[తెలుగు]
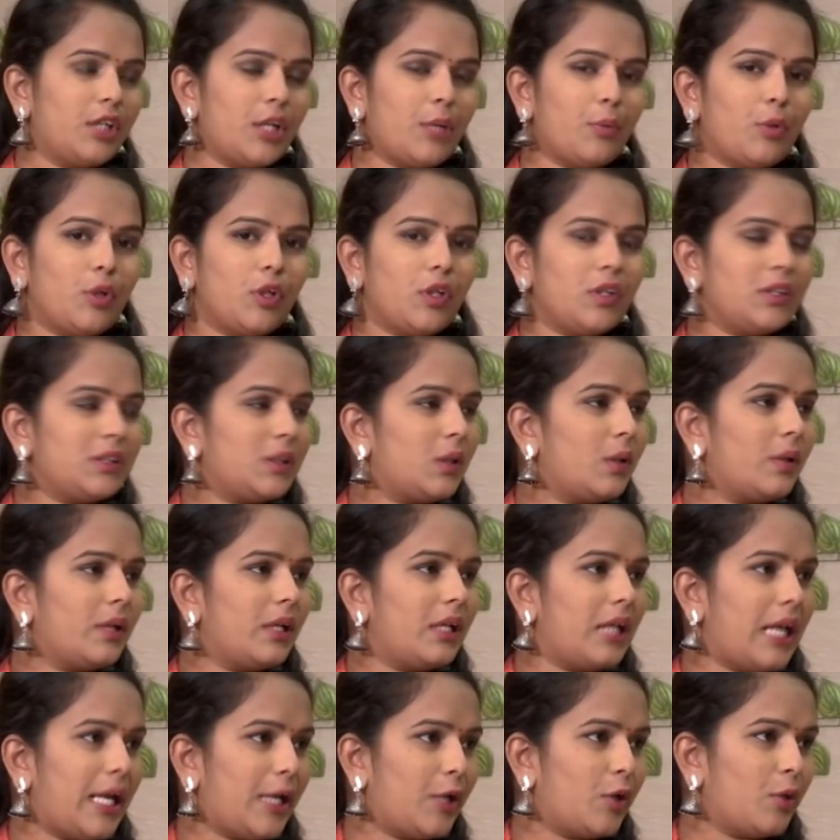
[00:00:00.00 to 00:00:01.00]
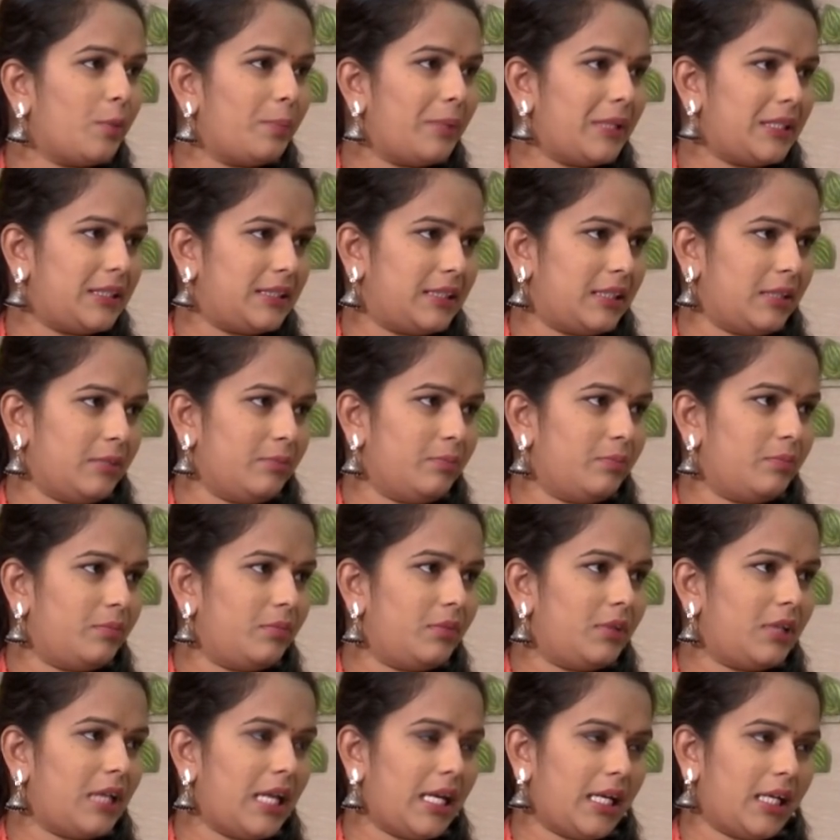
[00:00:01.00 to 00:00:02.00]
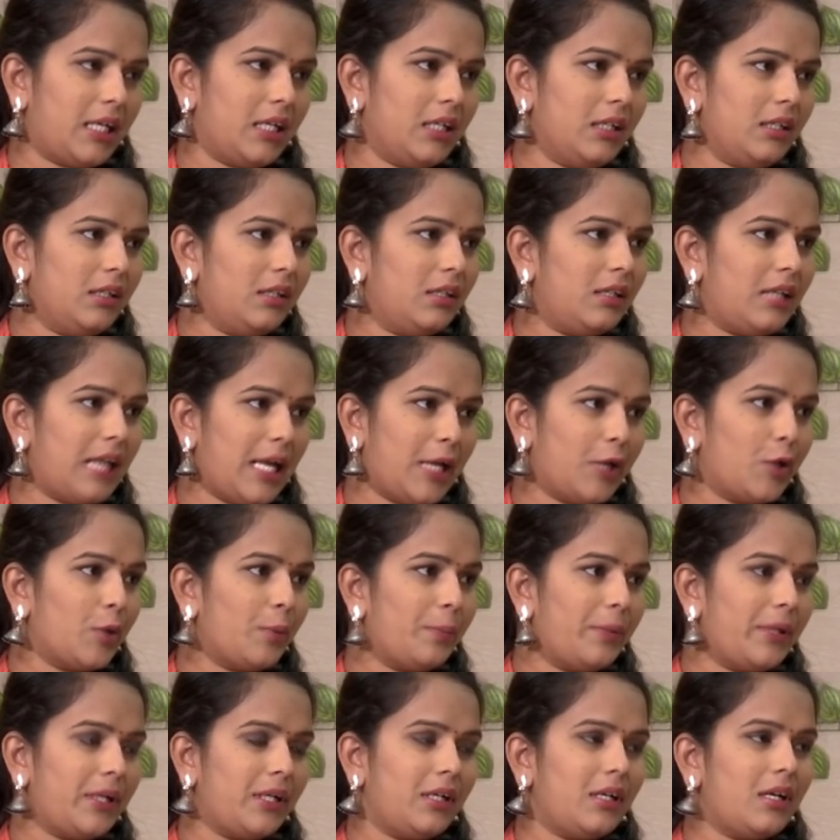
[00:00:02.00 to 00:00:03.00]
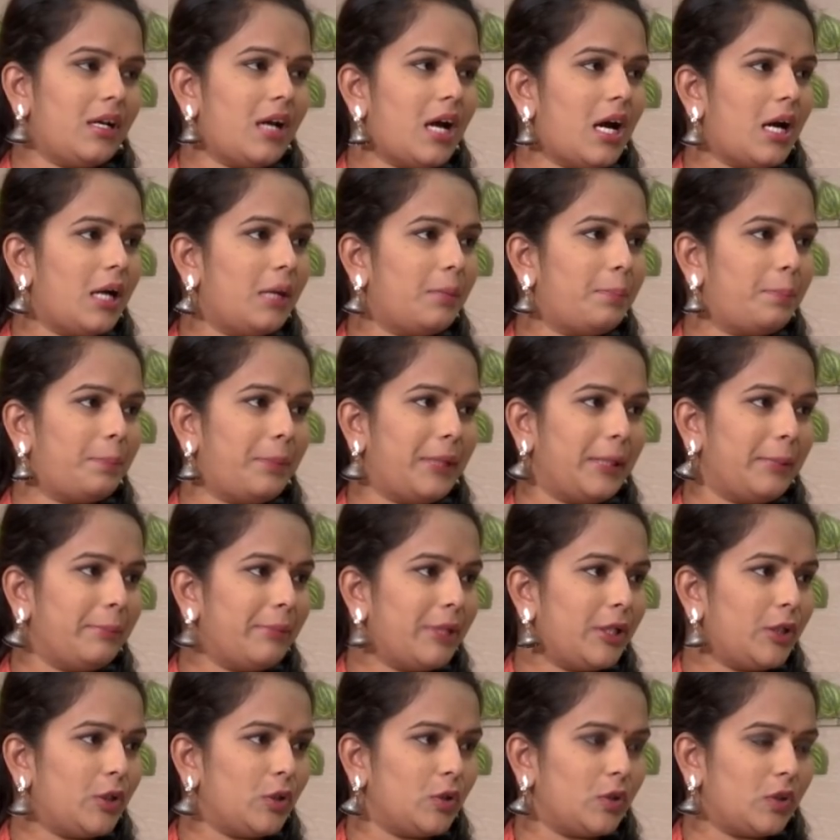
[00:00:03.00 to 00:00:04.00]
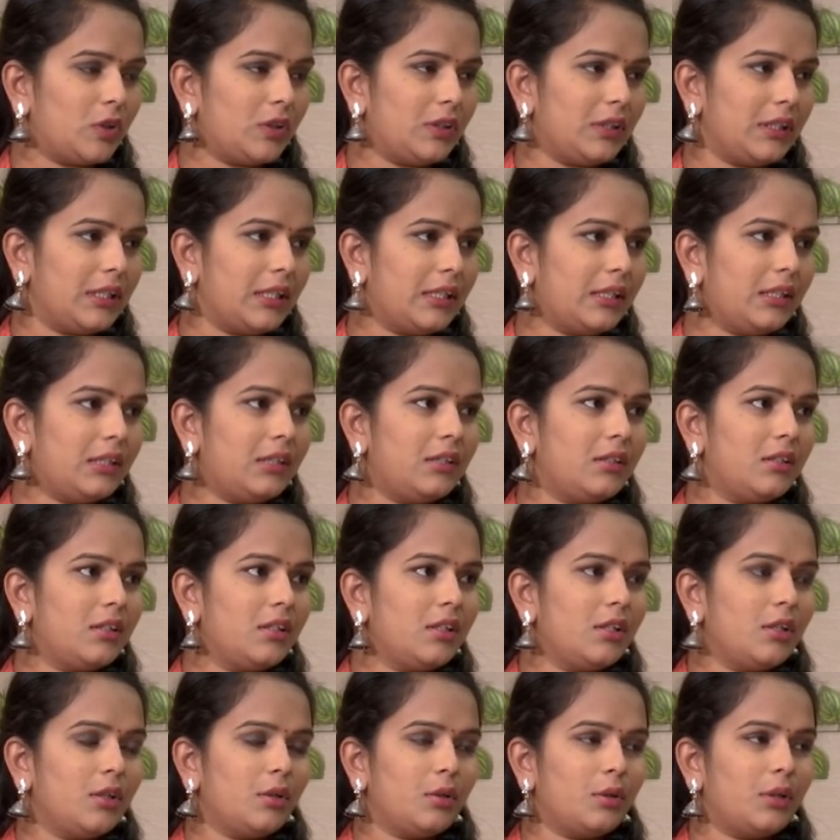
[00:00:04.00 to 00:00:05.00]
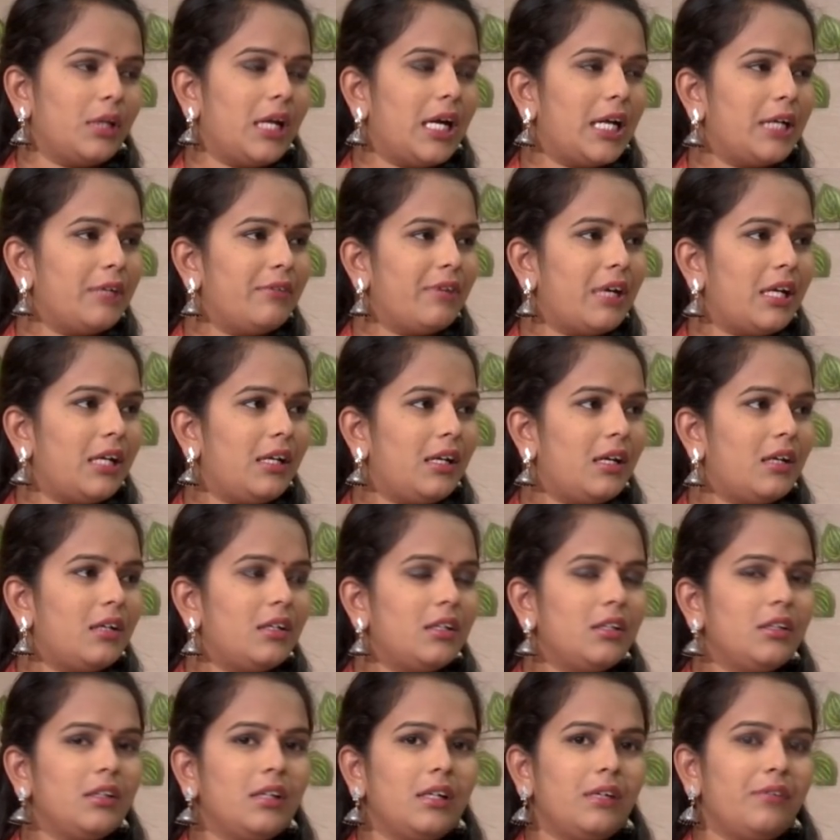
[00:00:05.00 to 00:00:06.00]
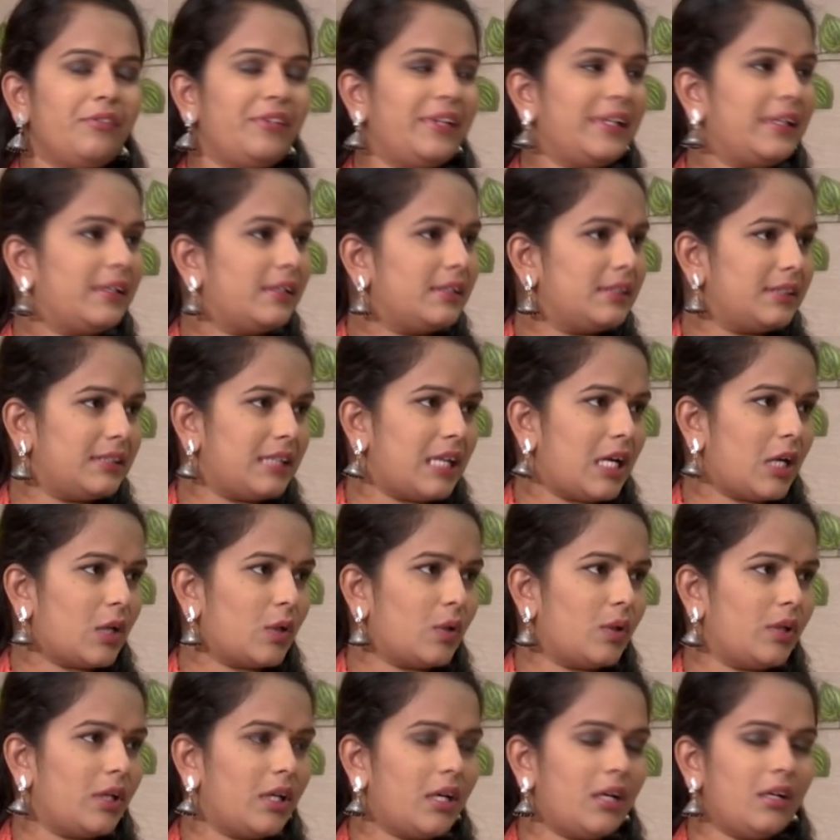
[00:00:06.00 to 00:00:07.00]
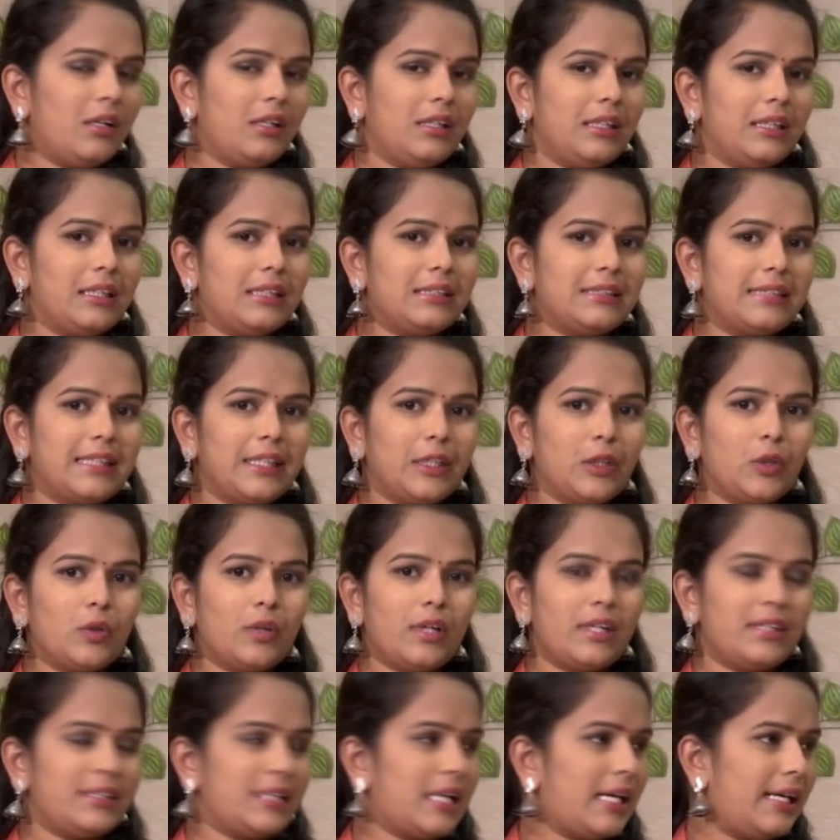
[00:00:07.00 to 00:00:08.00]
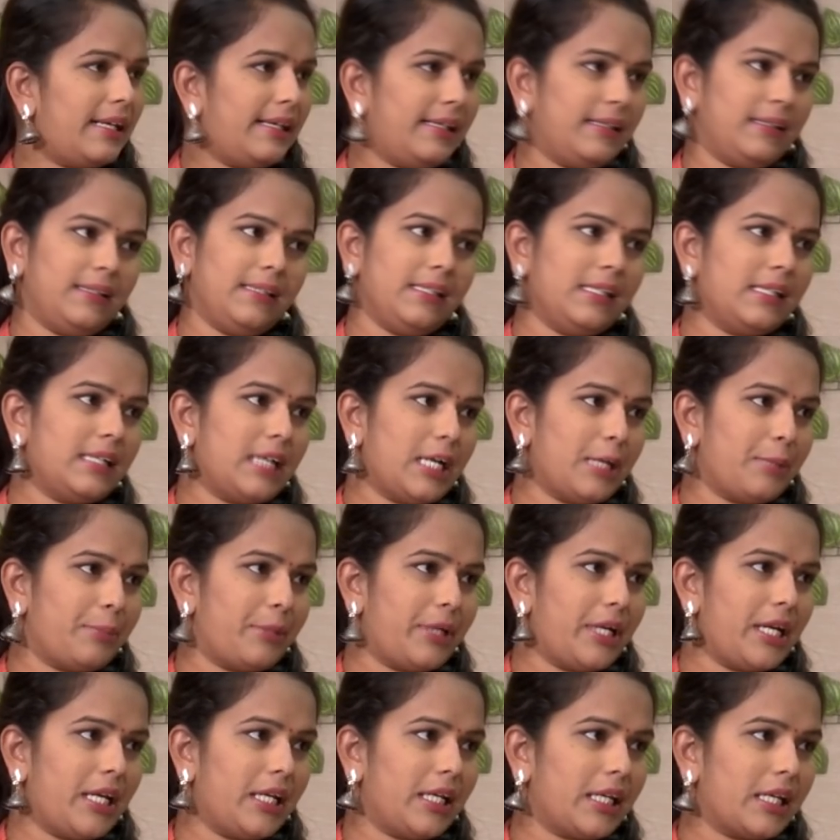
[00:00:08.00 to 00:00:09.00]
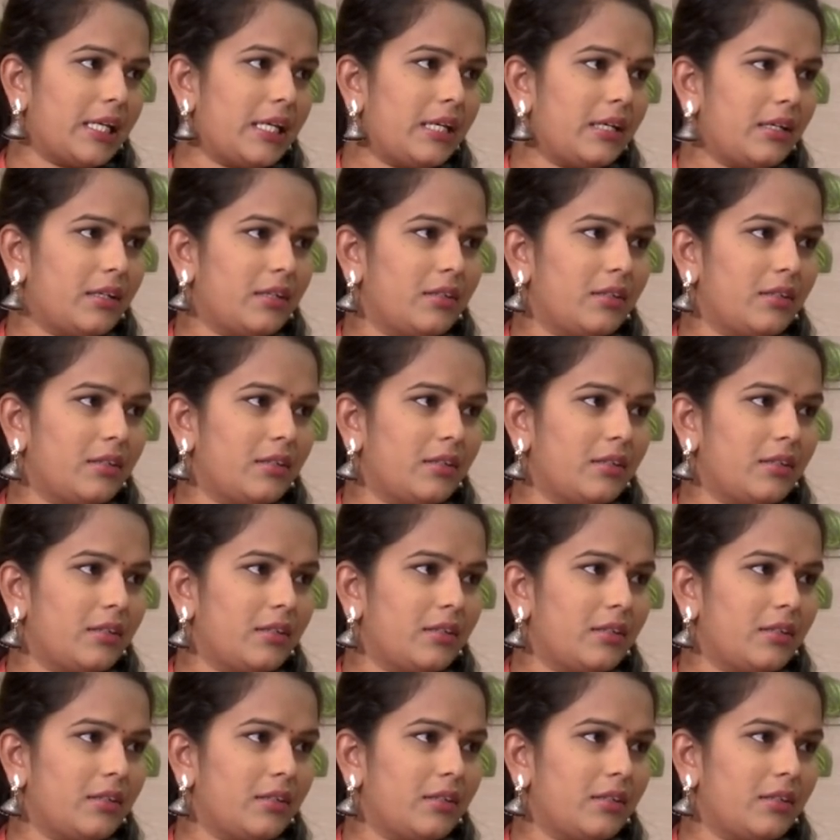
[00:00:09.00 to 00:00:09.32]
టమాటోస్లో ఉన్న లైకోపెర్స్కమ్ లైక్ లైకోపెన్ ఆ పిగ్మెంట్ ఉంటుంది కదా దానివల్ల వ్రింకిల్స్ రాకుండా ఇంకా స్కిన్ కూడా చాలా హెల్తీగా కనిపించడానికి